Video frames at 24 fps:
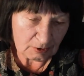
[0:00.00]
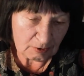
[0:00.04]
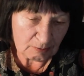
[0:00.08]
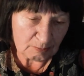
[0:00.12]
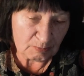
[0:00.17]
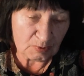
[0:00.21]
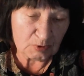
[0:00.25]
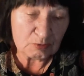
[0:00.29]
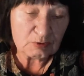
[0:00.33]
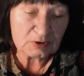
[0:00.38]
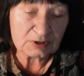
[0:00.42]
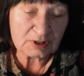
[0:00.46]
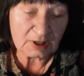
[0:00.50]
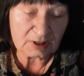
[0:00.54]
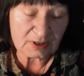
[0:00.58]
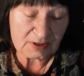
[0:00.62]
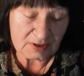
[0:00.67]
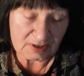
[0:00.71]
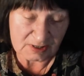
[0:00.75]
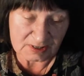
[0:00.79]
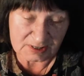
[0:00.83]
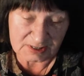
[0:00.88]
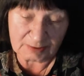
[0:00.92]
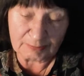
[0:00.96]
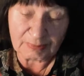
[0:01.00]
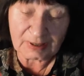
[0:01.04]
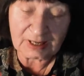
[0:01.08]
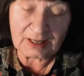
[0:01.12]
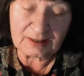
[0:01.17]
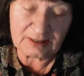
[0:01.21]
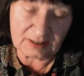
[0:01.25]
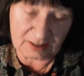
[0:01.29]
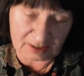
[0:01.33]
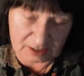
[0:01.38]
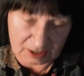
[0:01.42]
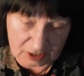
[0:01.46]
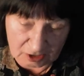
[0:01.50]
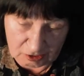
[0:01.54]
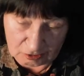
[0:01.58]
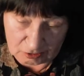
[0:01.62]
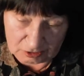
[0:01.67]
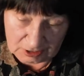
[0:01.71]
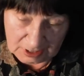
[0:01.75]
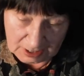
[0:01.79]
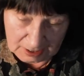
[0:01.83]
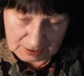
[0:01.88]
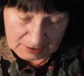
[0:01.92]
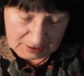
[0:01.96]
były takie zebrania
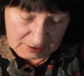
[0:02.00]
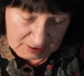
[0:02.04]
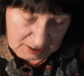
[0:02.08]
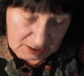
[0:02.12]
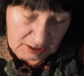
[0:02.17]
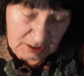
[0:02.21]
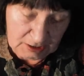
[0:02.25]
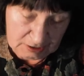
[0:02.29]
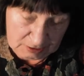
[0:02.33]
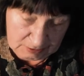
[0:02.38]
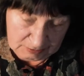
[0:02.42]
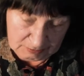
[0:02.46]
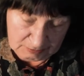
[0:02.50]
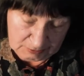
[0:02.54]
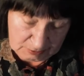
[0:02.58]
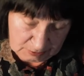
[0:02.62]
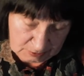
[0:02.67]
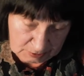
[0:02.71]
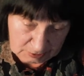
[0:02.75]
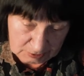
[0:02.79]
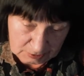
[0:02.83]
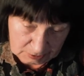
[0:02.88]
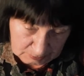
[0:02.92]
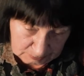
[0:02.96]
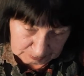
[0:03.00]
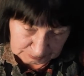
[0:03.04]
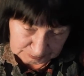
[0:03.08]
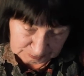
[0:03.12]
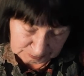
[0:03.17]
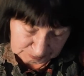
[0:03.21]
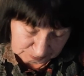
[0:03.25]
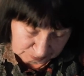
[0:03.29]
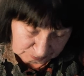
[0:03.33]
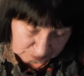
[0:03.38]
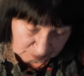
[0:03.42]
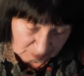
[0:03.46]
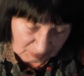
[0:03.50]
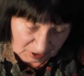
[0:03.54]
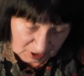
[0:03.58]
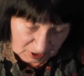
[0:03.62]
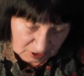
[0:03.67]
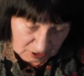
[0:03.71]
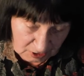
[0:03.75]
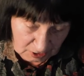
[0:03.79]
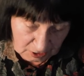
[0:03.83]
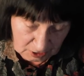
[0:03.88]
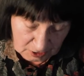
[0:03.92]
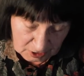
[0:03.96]
regionalne i,
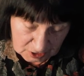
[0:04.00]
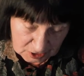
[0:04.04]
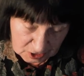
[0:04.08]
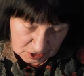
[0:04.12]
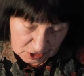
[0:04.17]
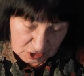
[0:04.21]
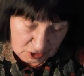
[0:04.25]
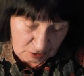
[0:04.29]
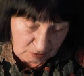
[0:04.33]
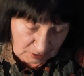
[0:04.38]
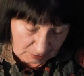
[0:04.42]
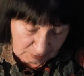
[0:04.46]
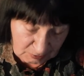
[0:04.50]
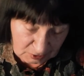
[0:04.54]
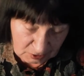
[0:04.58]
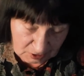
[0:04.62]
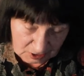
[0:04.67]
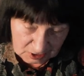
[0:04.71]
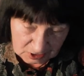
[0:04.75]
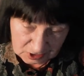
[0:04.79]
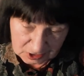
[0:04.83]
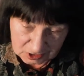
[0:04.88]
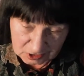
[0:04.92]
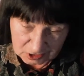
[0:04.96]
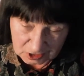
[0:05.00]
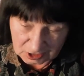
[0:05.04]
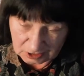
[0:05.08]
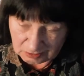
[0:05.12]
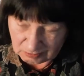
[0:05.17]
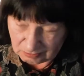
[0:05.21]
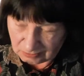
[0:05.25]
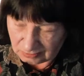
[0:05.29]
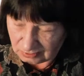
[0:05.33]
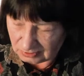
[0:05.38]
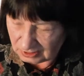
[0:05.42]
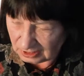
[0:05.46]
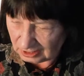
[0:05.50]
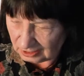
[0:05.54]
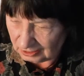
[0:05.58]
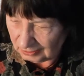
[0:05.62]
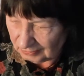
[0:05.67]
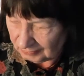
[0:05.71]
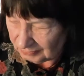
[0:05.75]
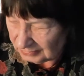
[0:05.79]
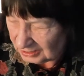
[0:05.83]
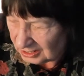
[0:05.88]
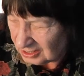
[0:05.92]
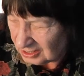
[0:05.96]
i jeździłam do Jastrzębia